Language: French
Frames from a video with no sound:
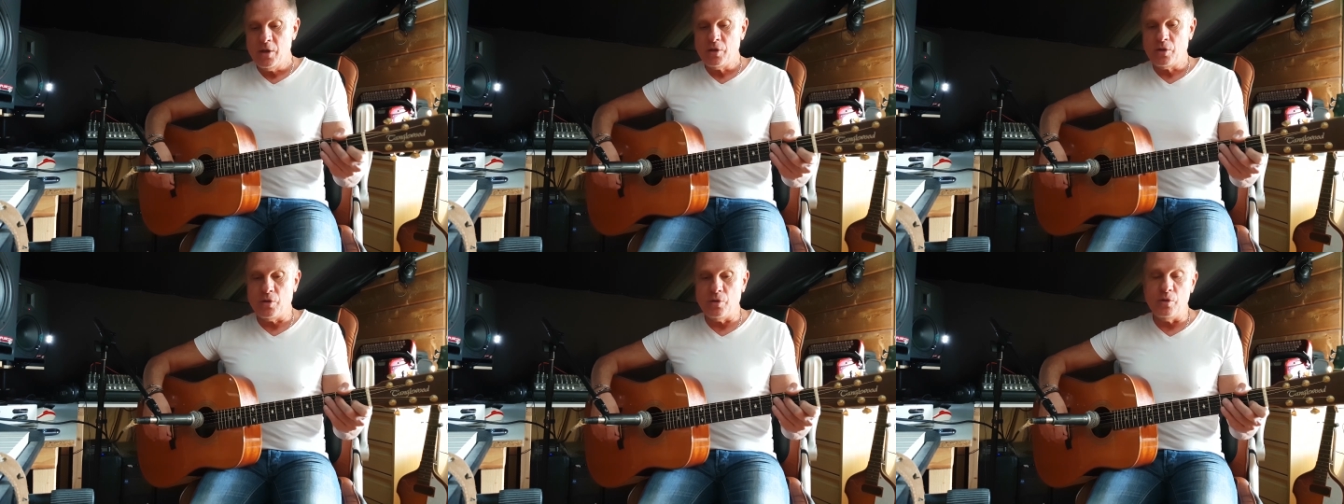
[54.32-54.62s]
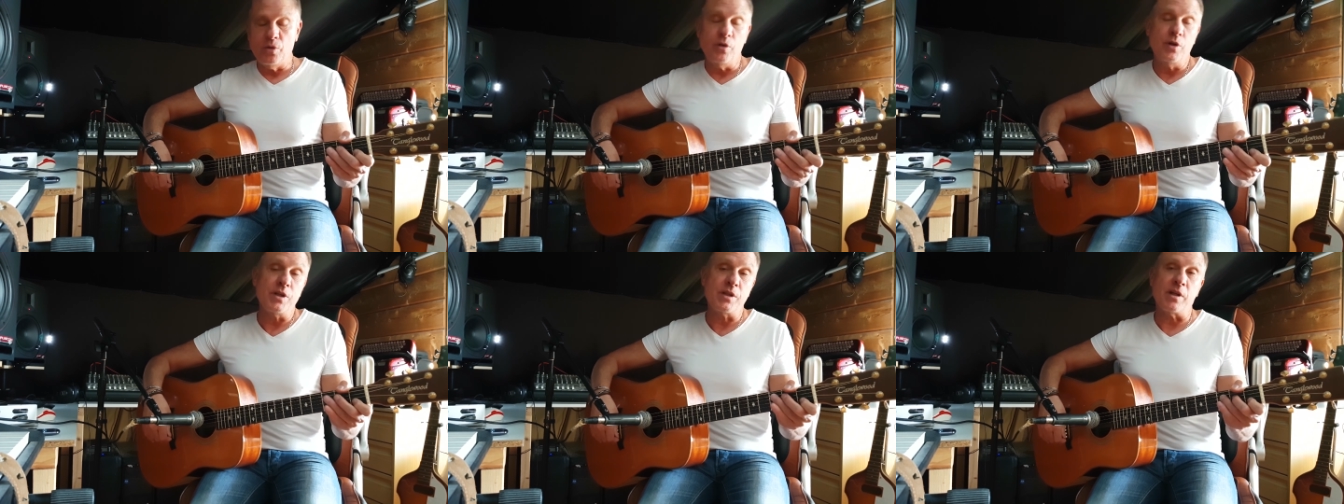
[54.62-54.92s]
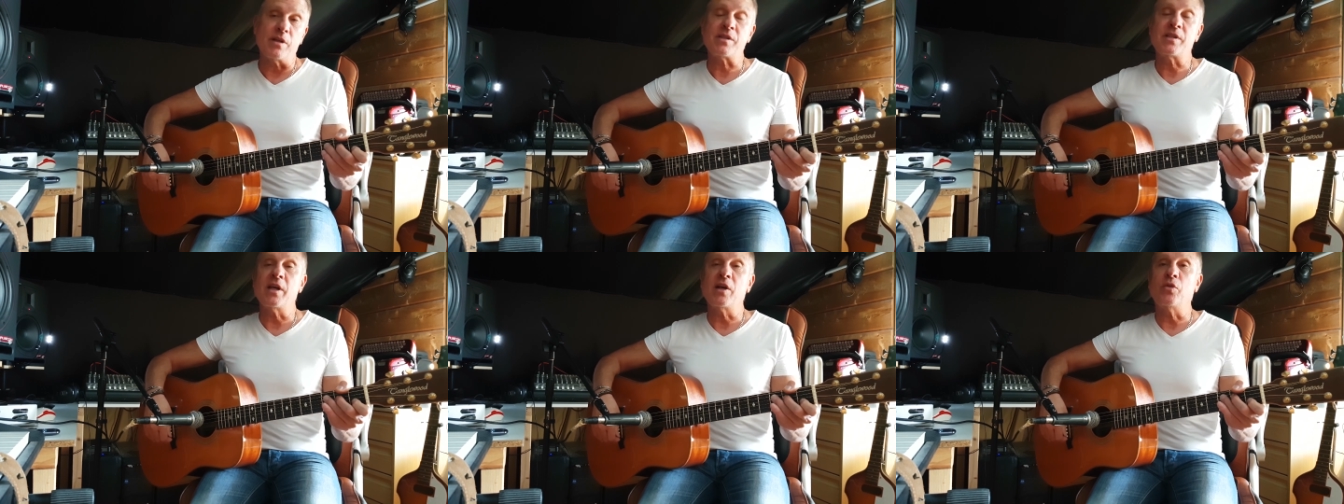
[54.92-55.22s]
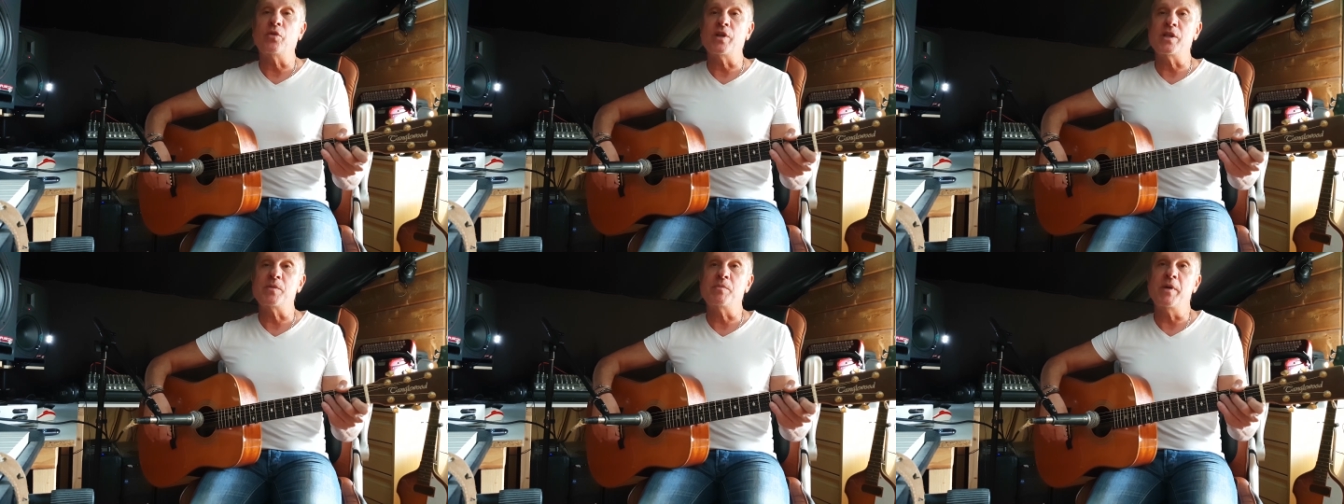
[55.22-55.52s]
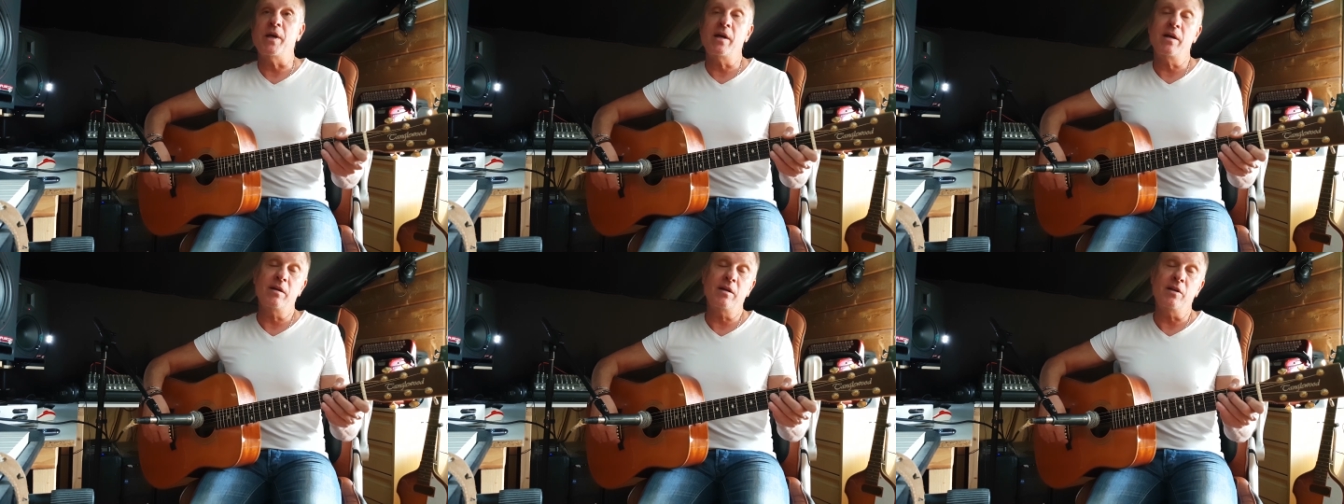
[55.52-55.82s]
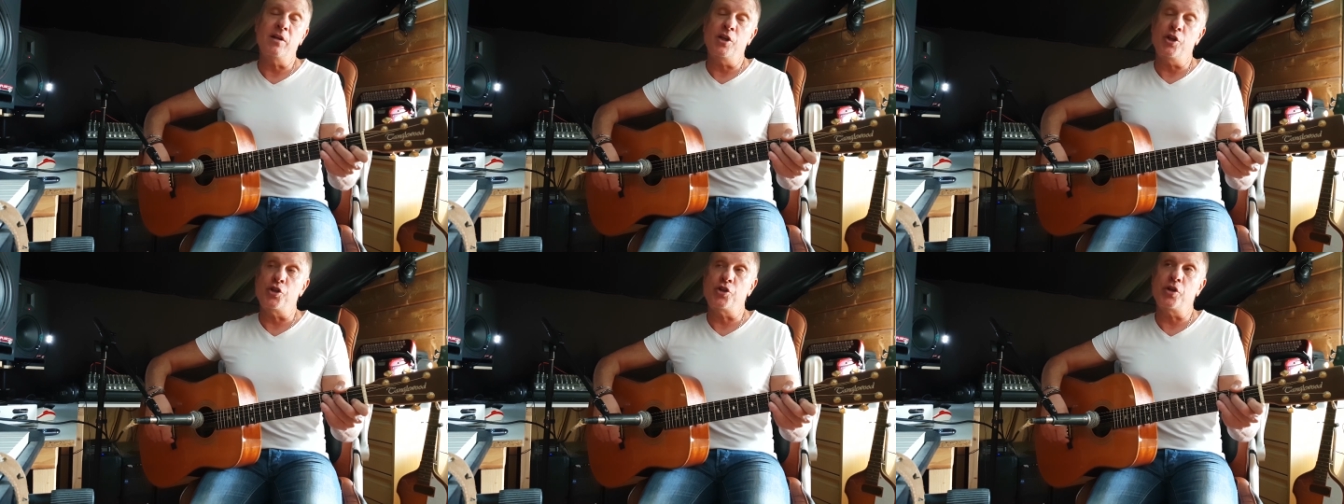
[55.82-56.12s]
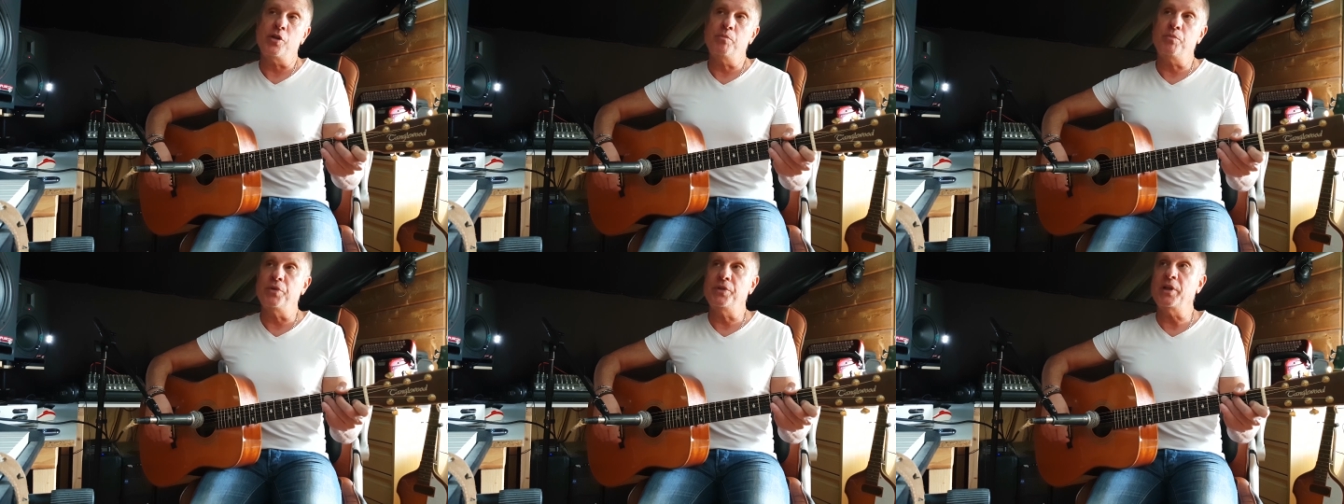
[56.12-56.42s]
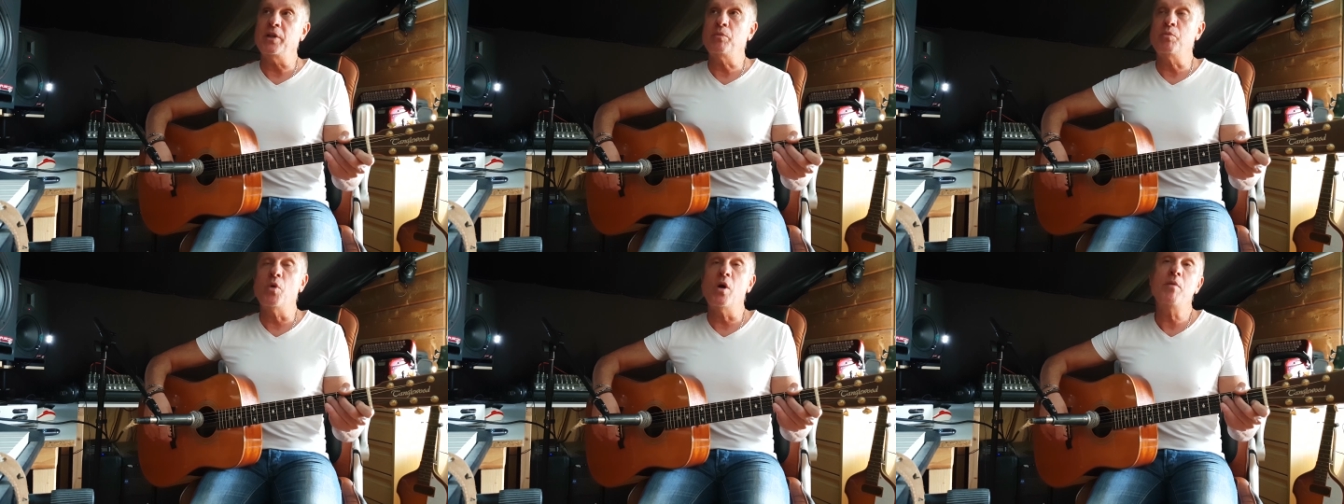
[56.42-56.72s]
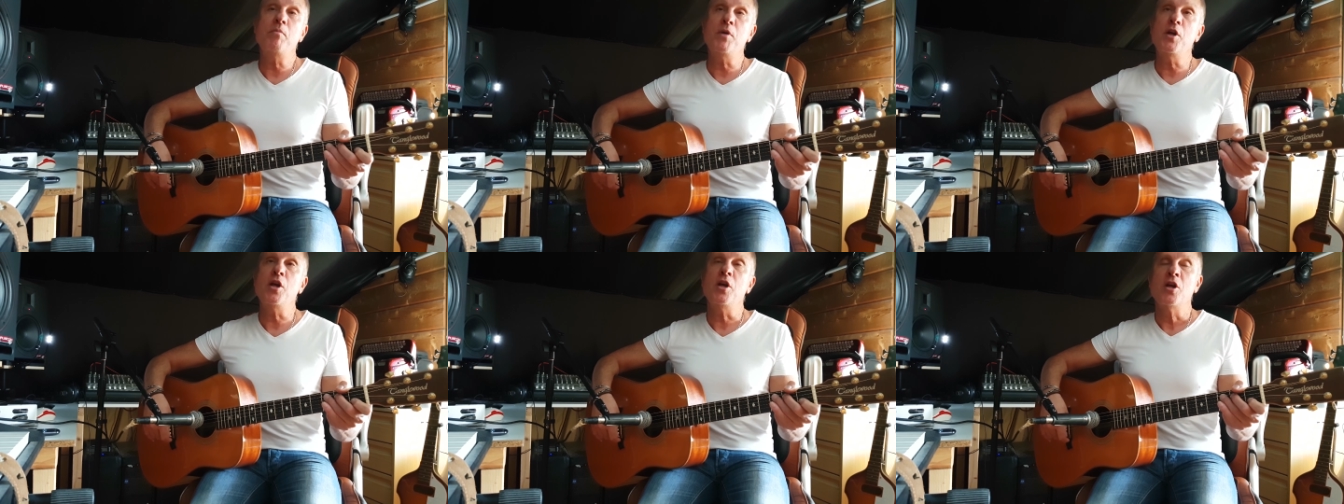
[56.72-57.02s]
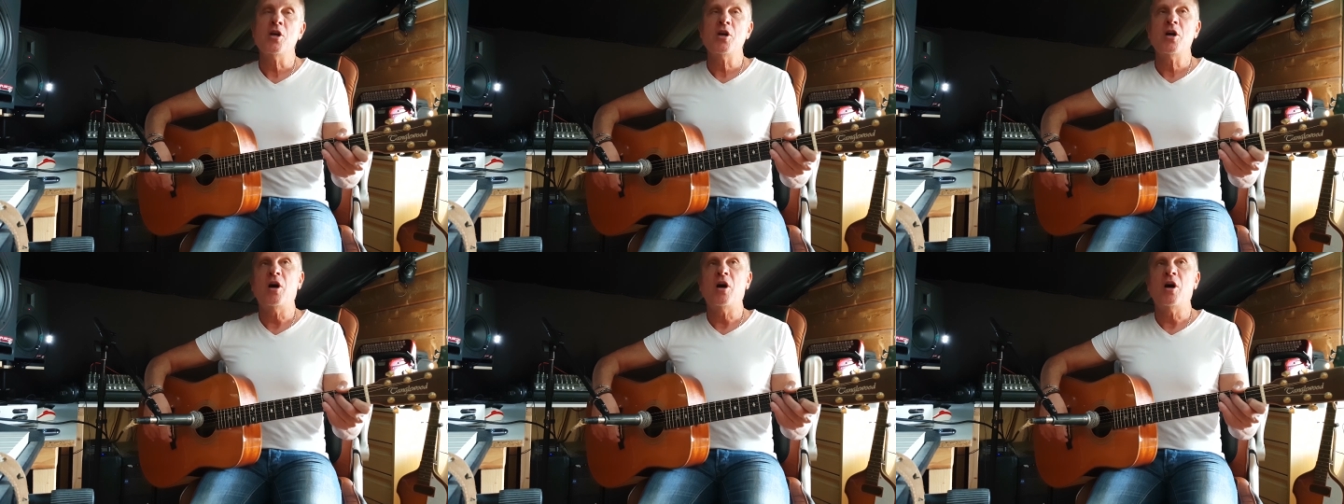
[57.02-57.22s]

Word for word: que les anciens connaissent bien, et les jeunes peut-être moins, mais